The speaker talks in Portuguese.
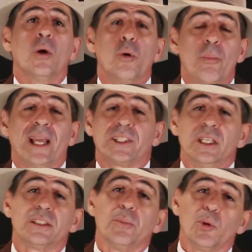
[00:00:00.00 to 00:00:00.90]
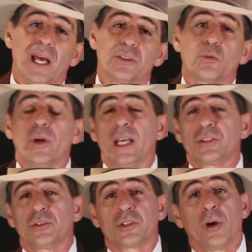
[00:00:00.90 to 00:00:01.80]
O Betinho Tribulato
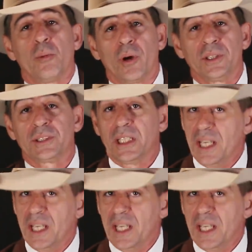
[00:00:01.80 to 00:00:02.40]
conhece os Cowboys